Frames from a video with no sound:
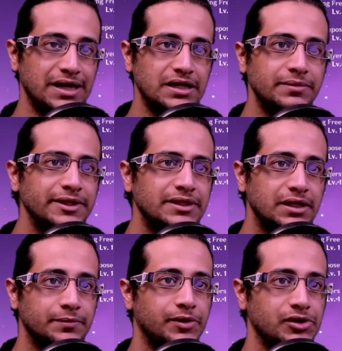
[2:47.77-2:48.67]

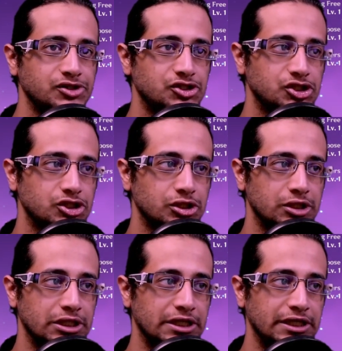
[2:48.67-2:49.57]
الاليمنتال بيرست
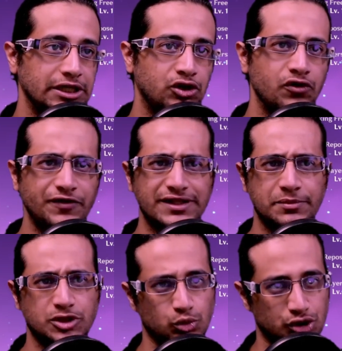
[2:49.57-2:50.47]
يكون في
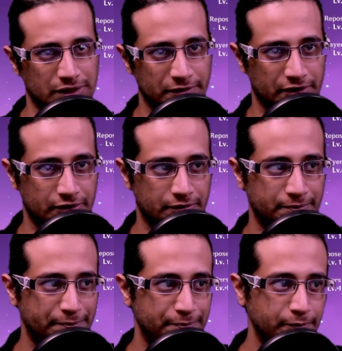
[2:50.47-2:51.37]
دمج مستمر
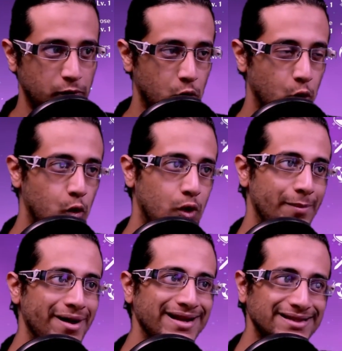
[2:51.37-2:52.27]

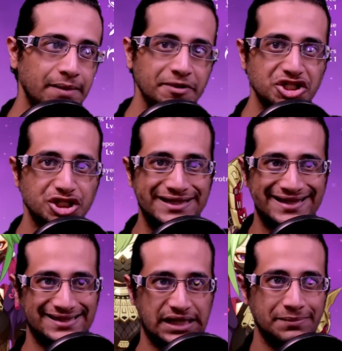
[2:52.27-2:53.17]
وكمان الدمج
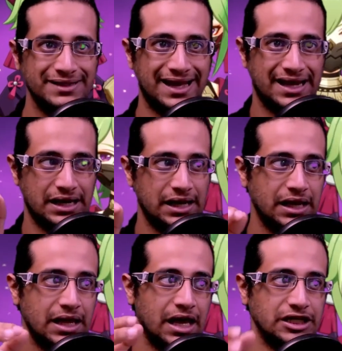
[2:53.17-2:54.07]
يعتمد
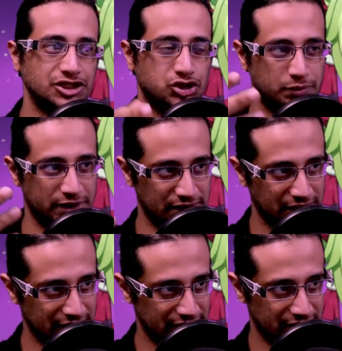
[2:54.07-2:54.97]
على الاتش
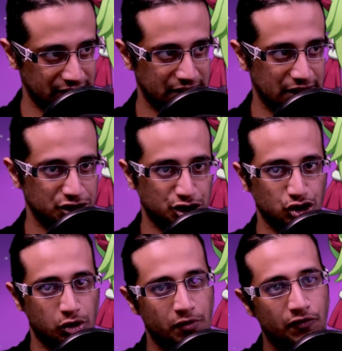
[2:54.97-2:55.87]
بي عند
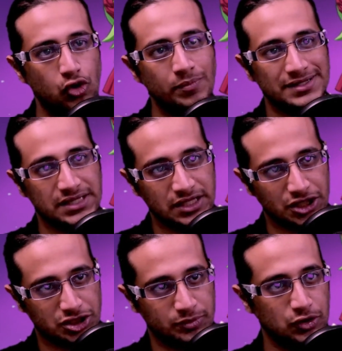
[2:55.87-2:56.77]
شينوبو فكل ما
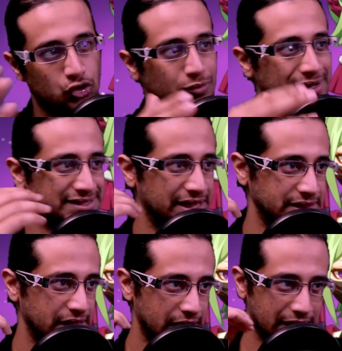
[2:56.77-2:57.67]
زاد الاتش بي كل ما
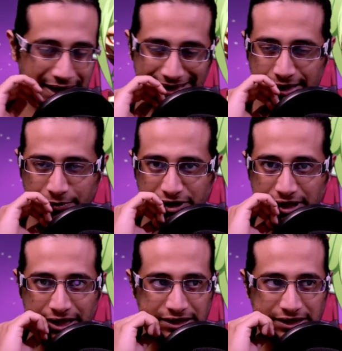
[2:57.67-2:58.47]
زاد الدمج